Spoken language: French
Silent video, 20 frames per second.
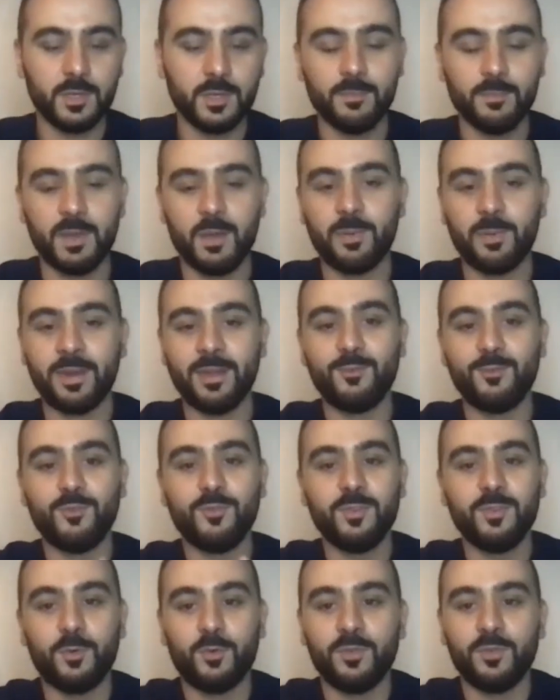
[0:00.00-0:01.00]
Après,
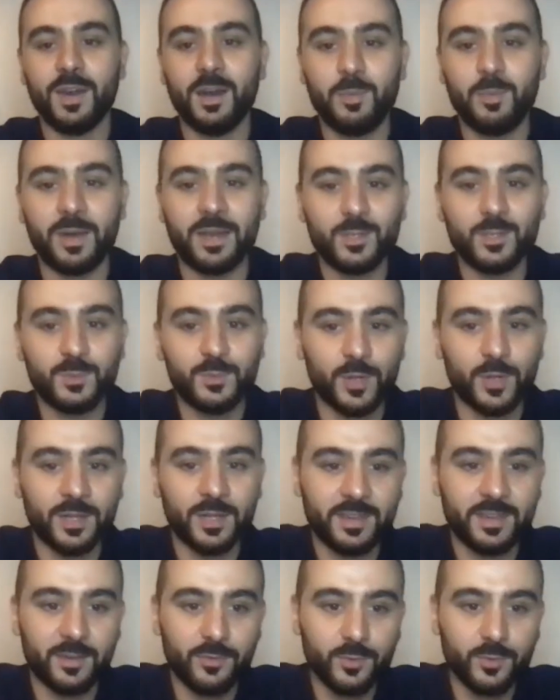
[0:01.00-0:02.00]
tu verras, on verra par la suite de
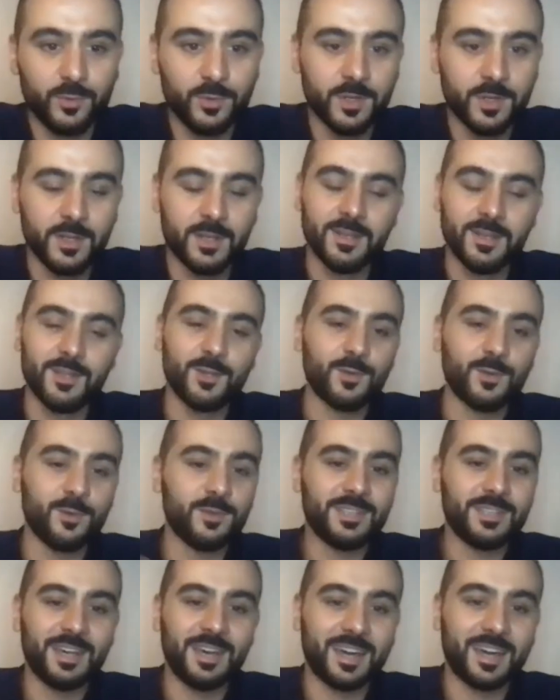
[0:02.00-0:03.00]
l'interview que
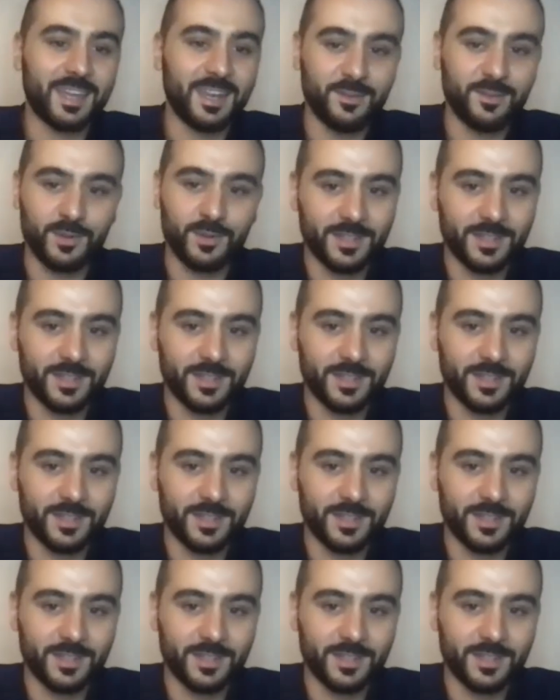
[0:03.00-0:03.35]
ça n'a rien à voir.